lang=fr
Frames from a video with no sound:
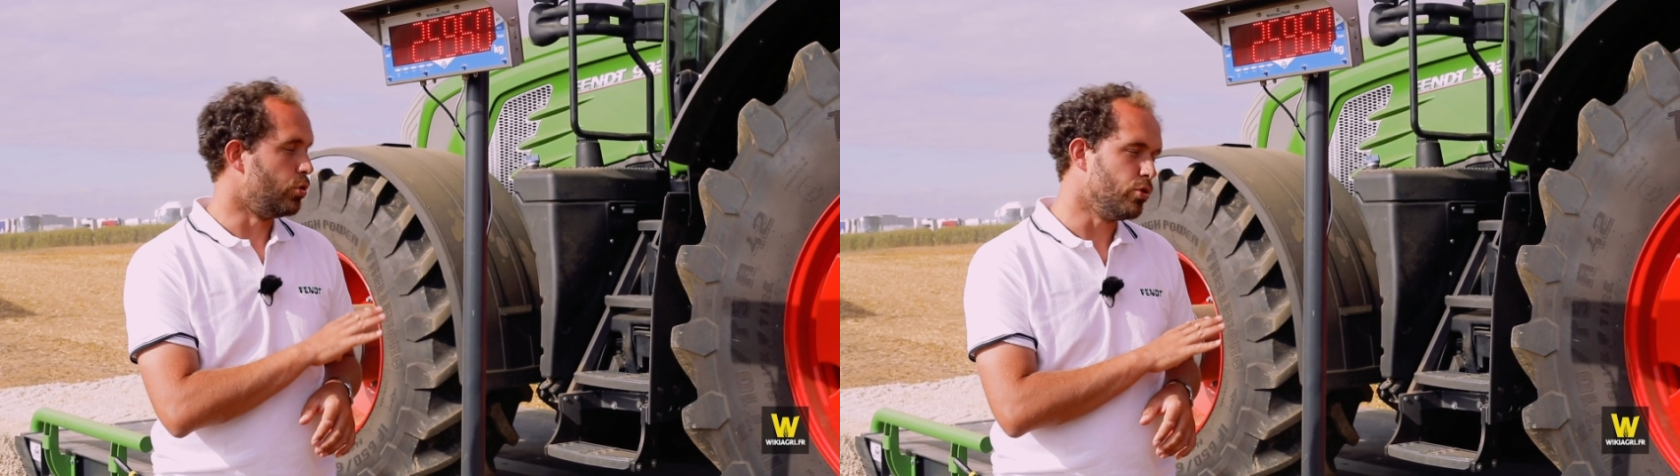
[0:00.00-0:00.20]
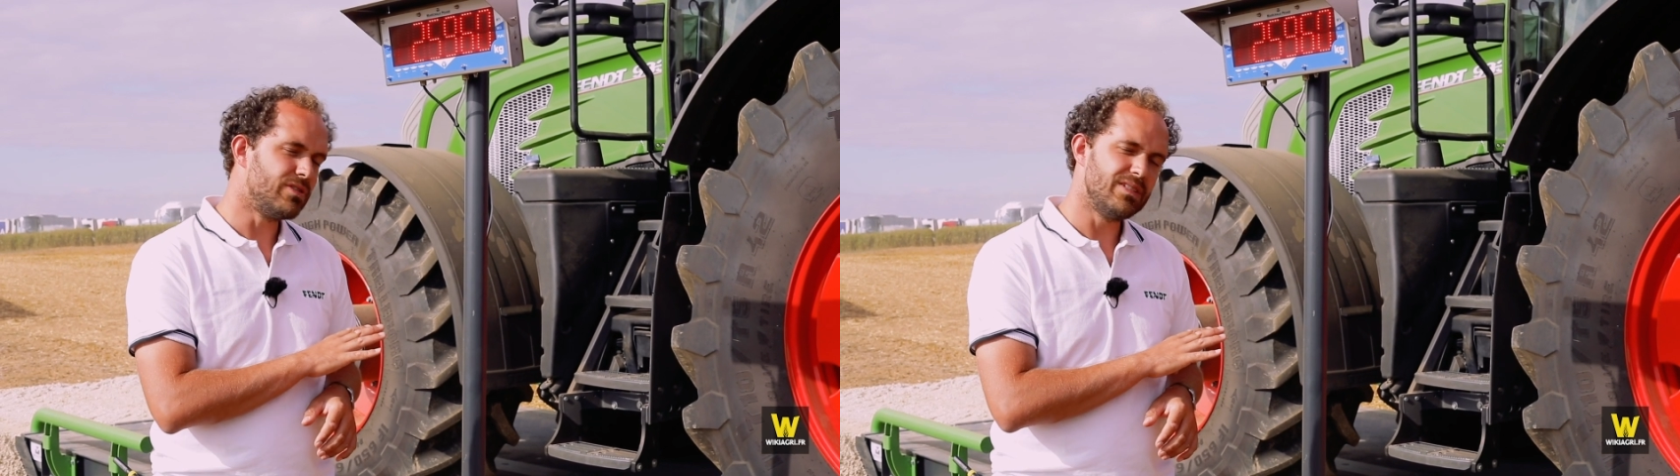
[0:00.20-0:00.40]

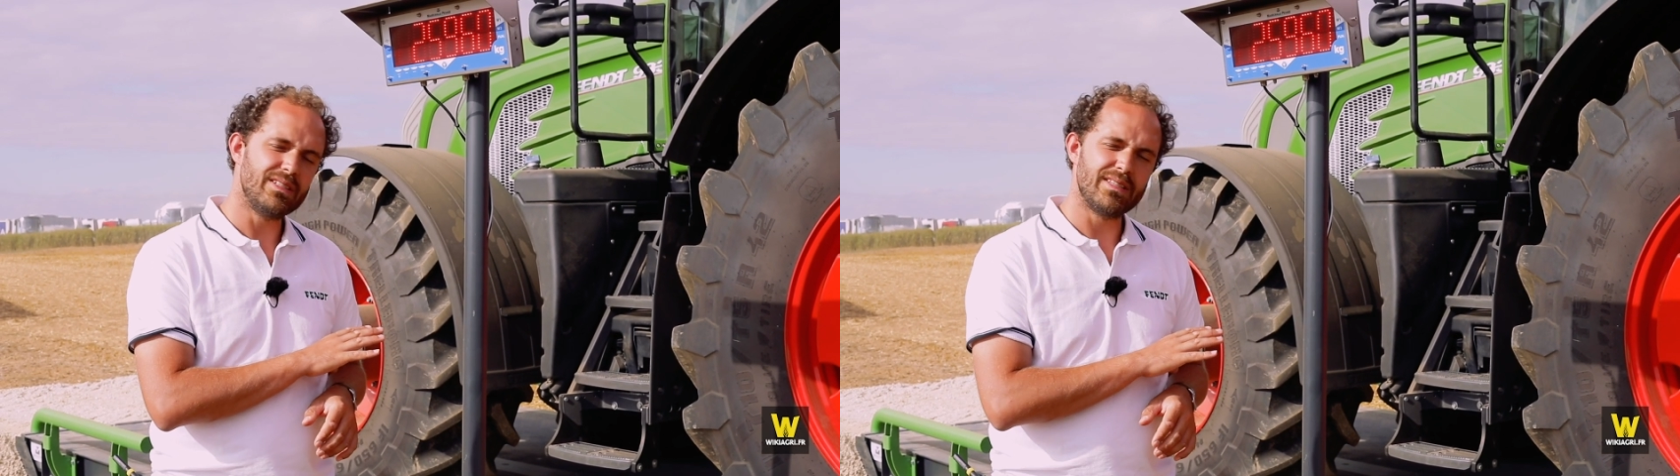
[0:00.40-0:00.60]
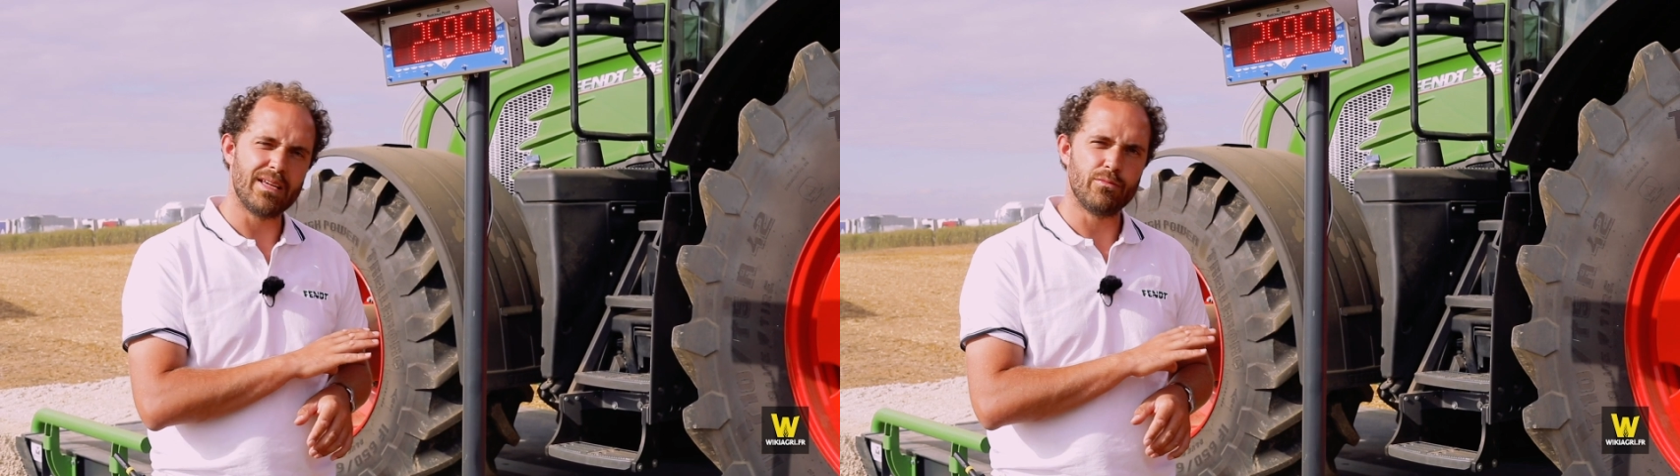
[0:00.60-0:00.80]
notre
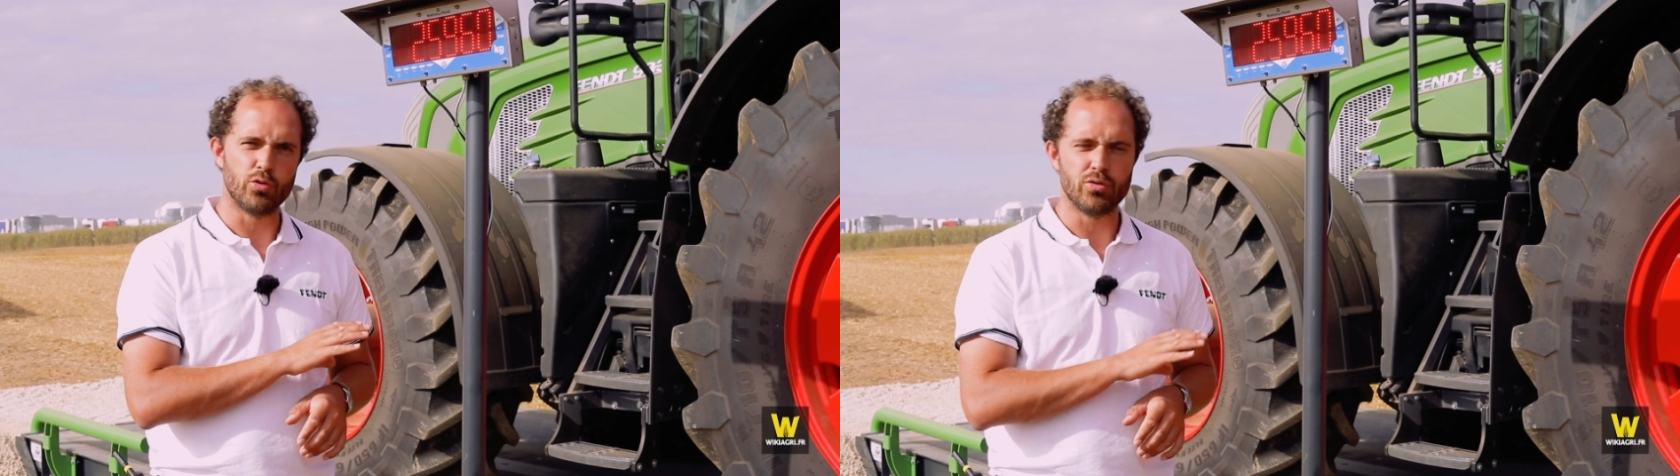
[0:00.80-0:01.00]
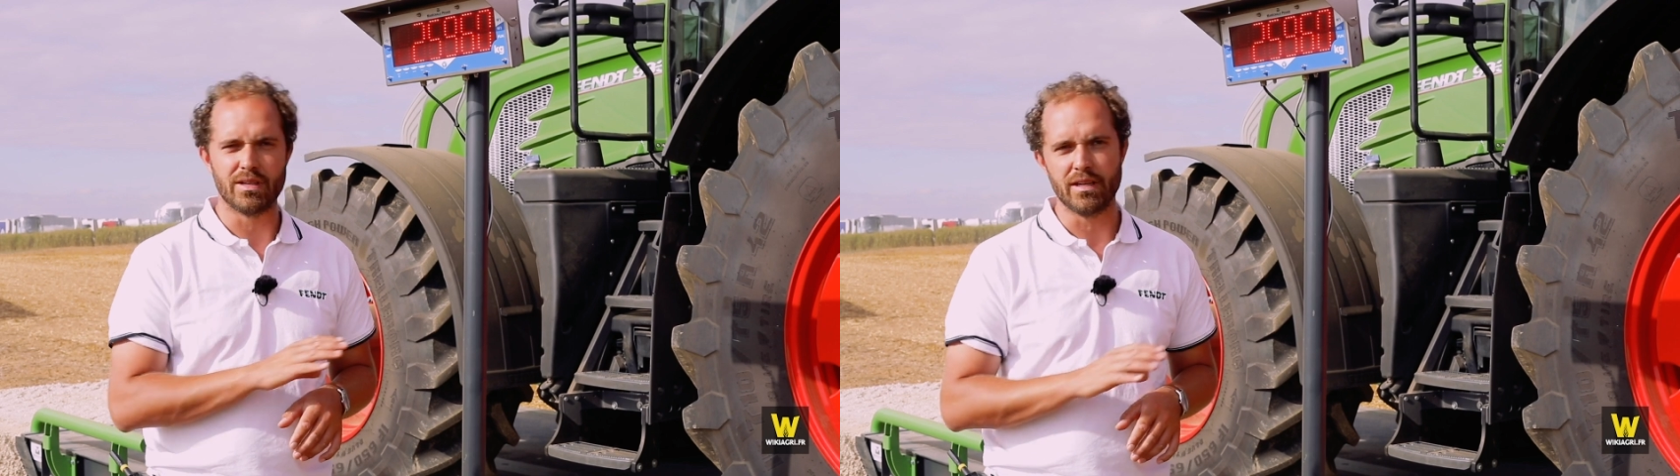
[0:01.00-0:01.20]

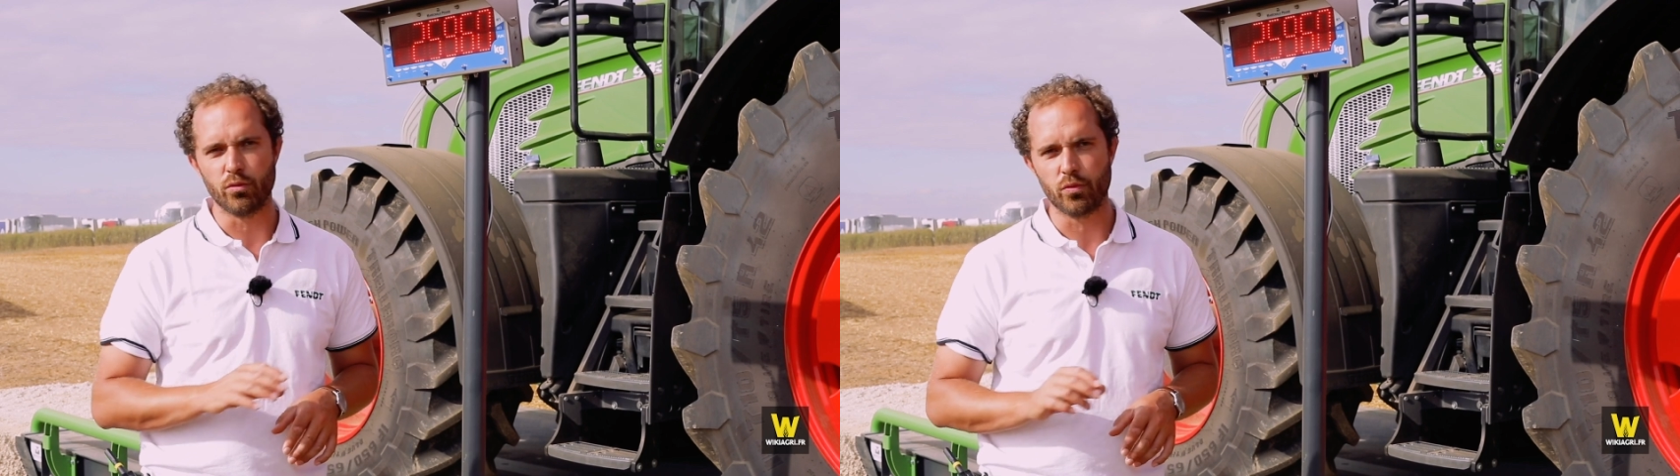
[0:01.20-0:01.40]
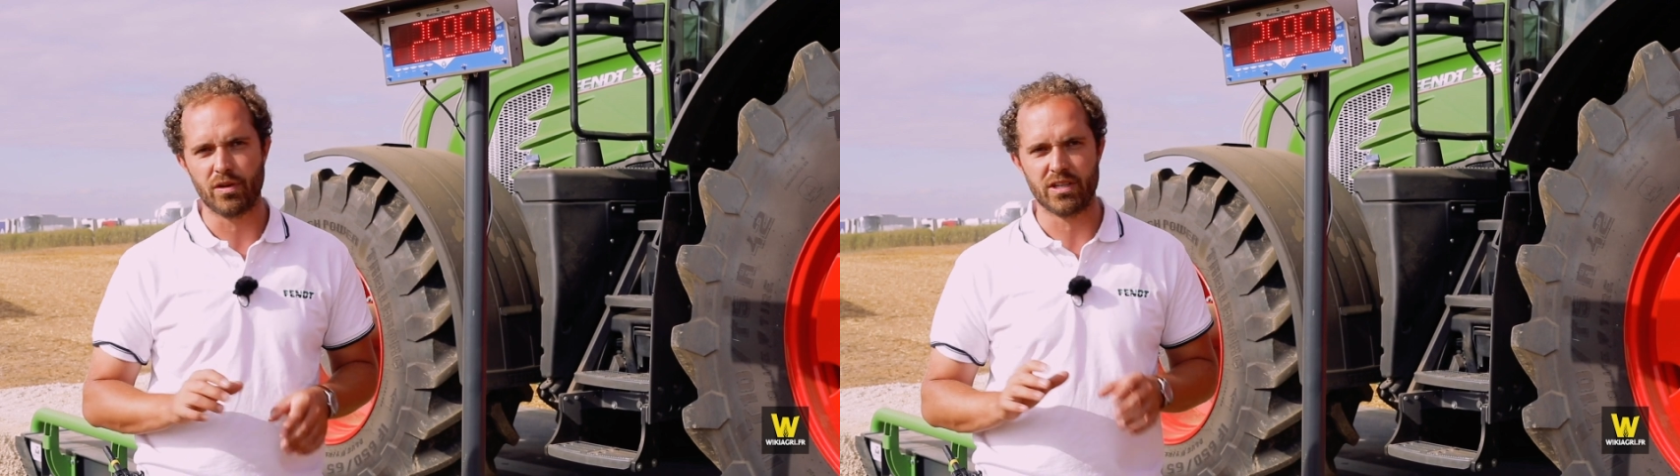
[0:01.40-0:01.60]
système de
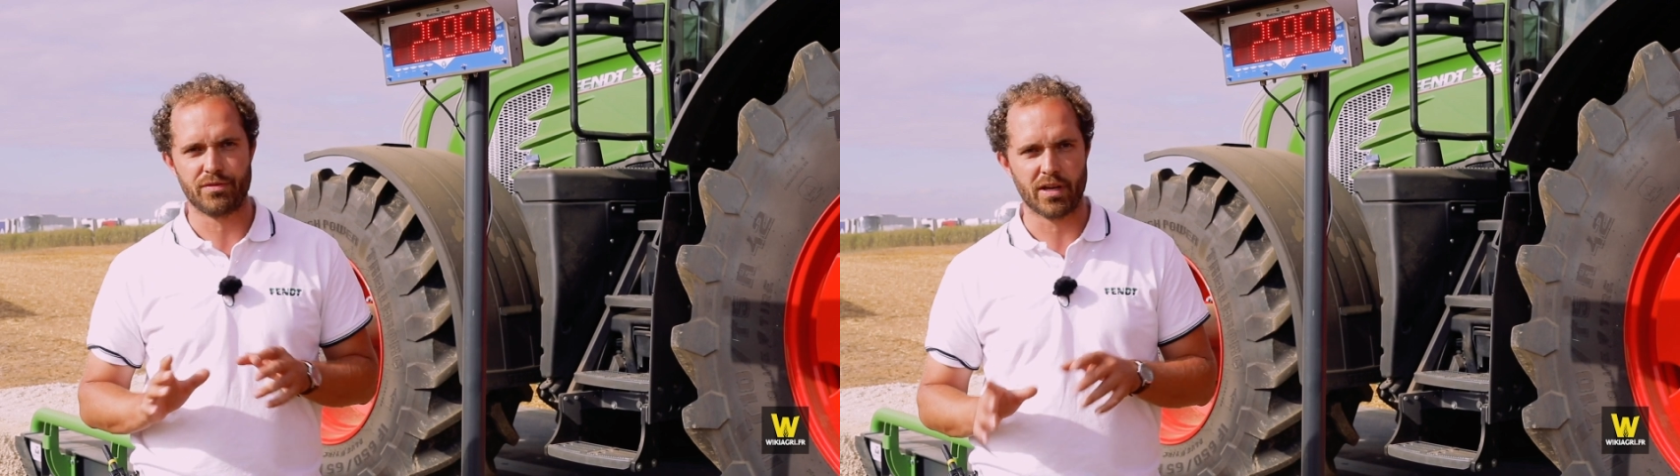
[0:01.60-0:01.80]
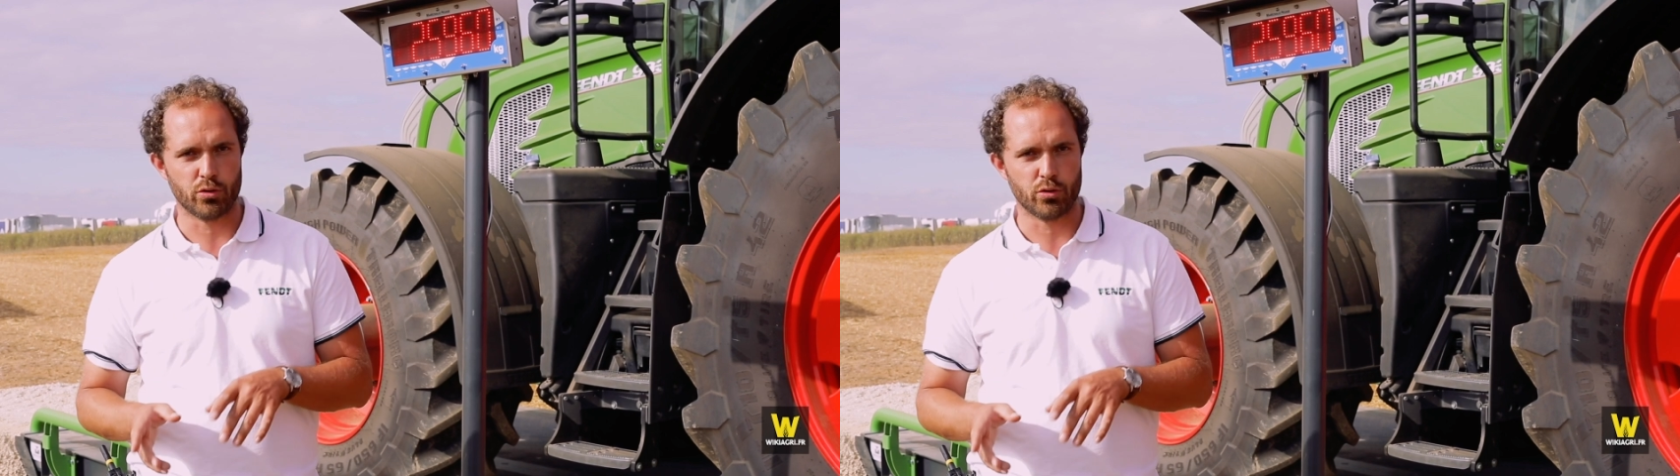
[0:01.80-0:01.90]
télégonflage